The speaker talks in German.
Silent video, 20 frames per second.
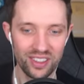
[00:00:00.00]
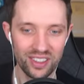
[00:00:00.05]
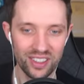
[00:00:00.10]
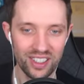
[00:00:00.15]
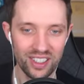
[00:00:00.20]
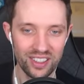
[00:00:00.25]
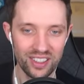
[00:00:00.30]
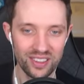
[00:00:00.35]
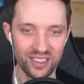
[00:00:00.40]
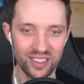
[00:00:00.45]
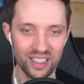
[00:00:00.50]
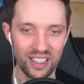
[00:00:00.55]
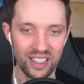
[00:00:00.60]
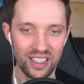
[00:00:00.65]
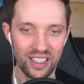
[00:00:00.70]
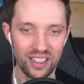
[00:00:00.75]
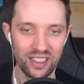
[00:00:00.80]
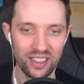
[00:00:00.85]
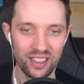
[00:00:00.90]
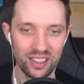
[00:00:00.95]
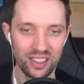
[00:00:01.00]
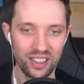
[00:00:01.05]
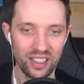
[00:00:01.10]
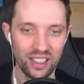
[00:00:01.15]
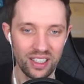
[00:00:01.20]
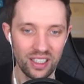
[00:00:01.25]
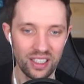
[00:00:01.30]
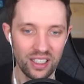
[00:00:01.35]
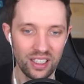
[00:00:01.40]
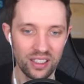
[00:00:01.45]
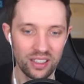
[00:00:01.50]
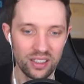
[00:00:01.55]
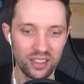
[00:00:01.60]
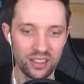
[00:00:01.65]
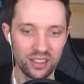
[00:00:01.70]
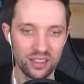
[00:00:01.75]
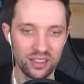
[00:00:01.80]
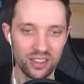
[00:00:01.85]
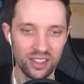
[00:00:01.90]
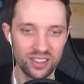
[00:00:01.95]
hier gerade so. Uh.
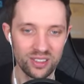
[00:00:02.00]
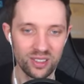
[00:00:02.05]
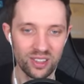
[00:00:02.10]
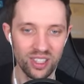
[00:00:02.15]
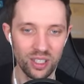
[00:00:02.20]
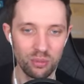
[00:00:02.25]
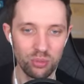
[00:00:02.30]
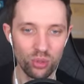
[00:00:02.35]
Das okay.